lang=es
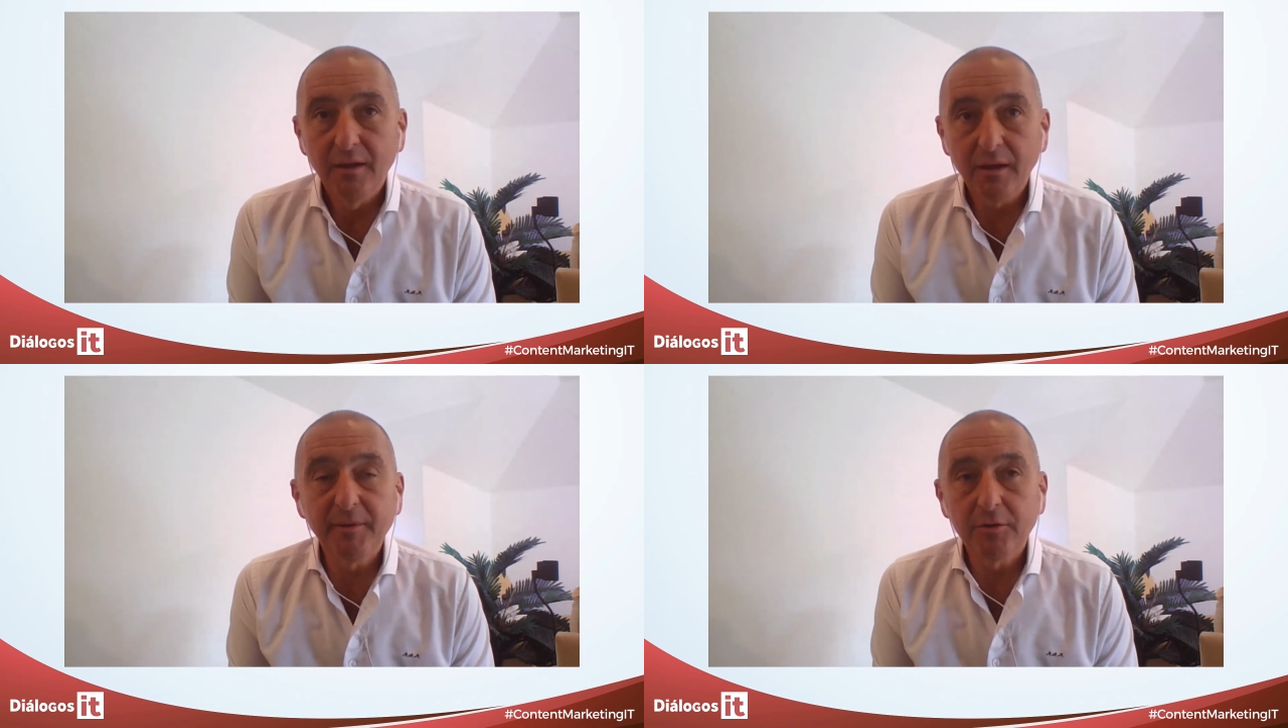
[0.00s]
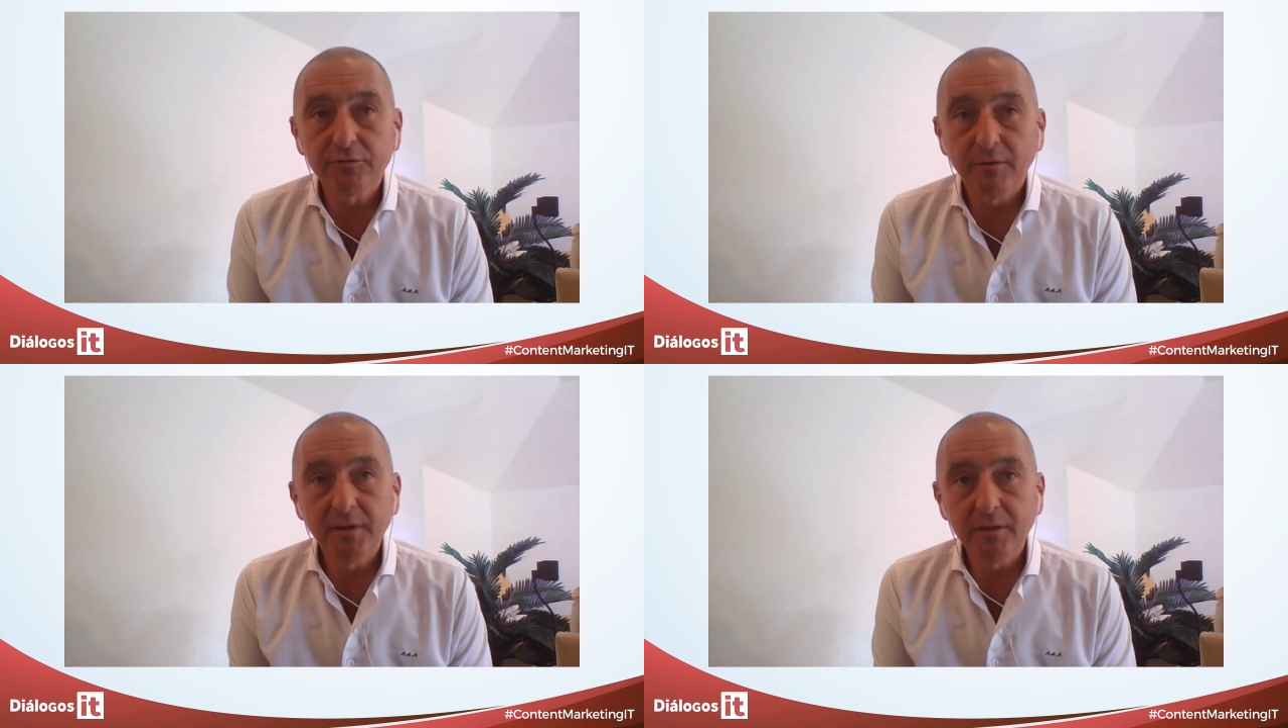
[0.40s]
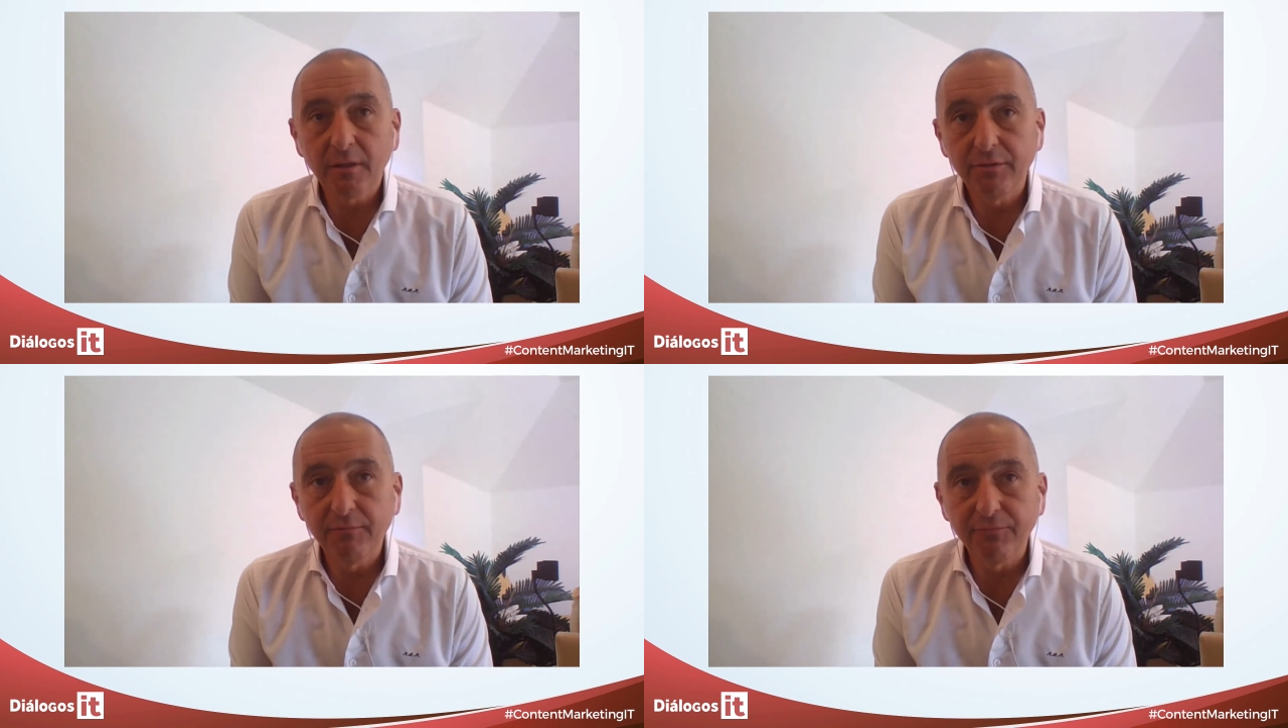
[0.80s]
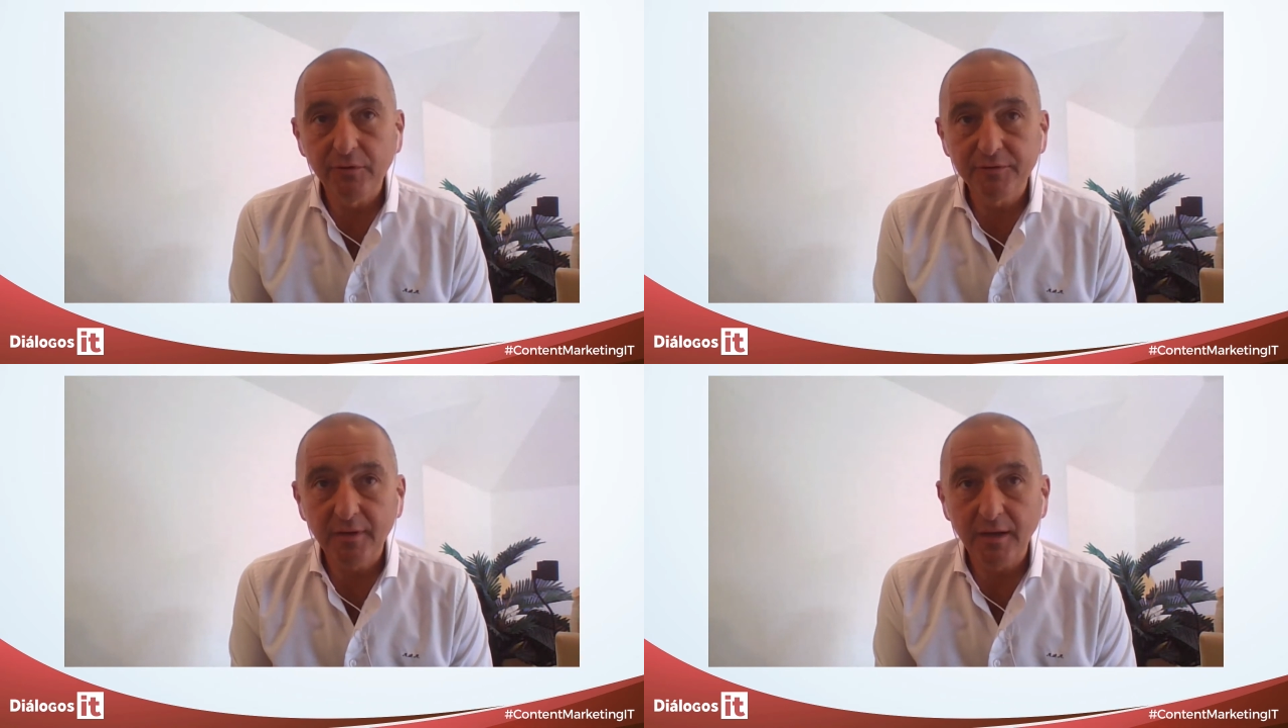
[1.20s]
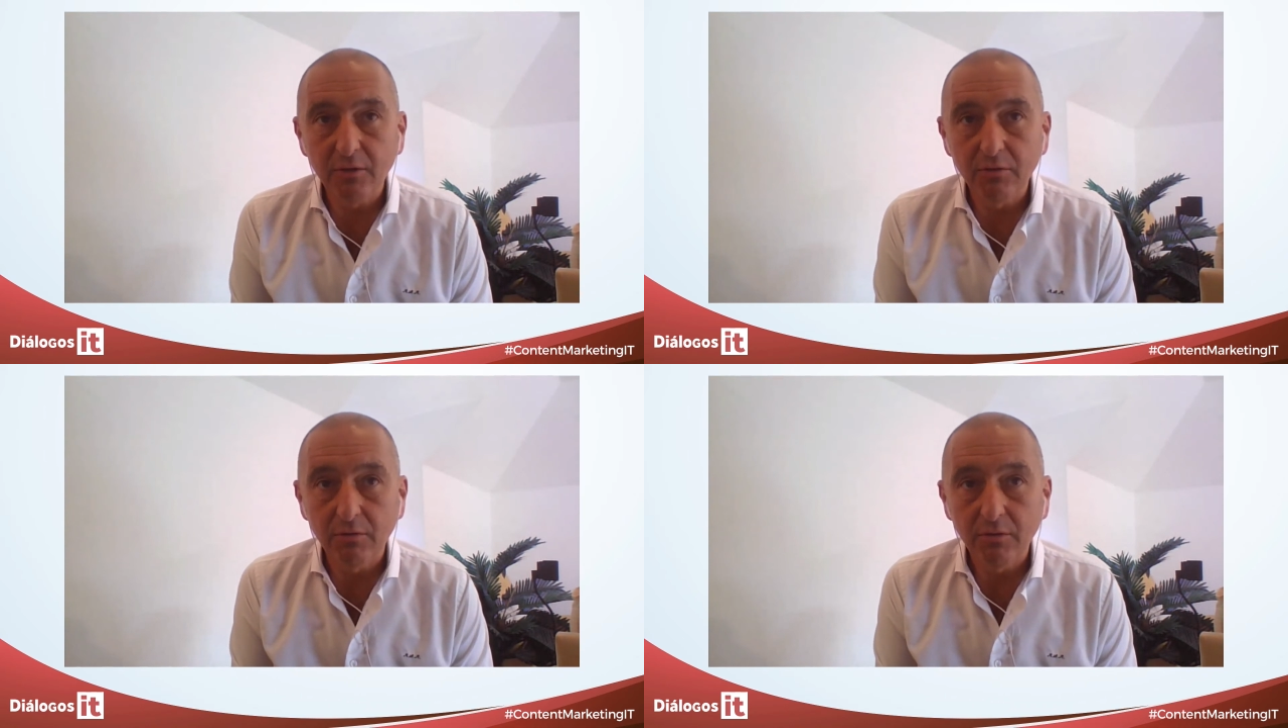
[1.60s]
la microsegmentación fuese
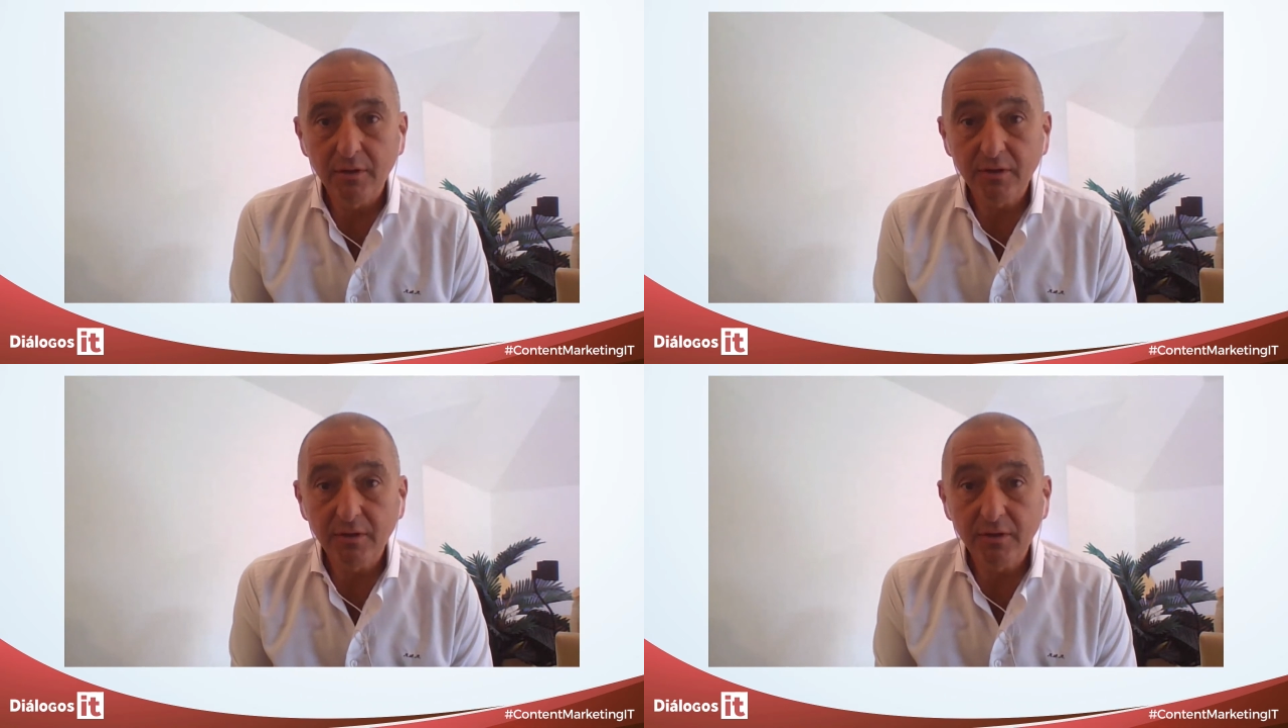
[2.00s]
algo